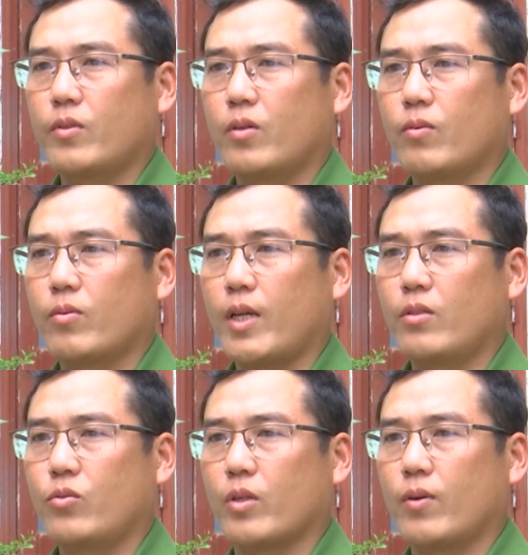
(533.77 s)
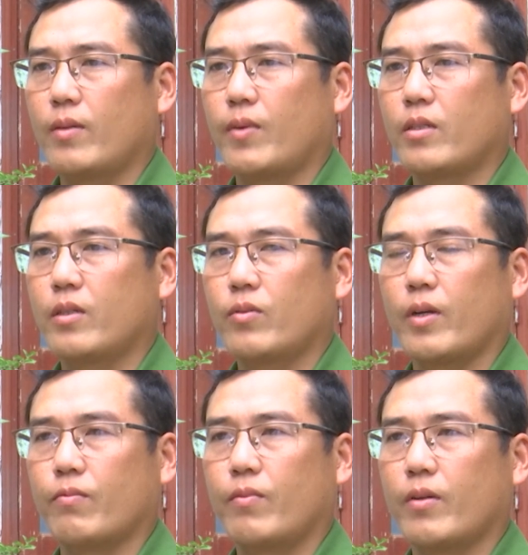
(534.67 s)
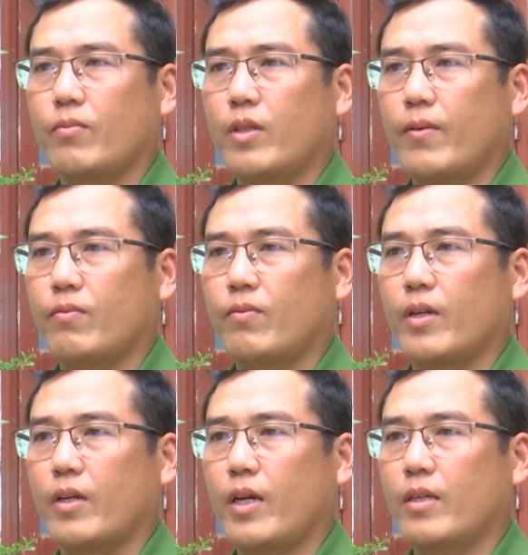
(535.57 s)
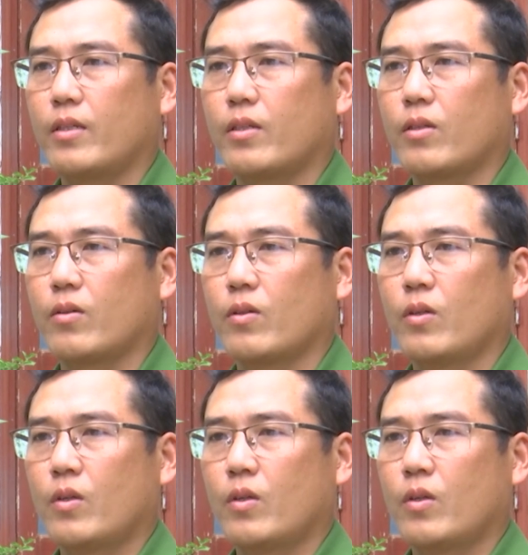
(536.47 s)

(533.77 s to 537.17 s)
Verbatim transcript: trong công tác chuyển hóa địa bàn trọng điểm về phức tạp về an ninh trật tự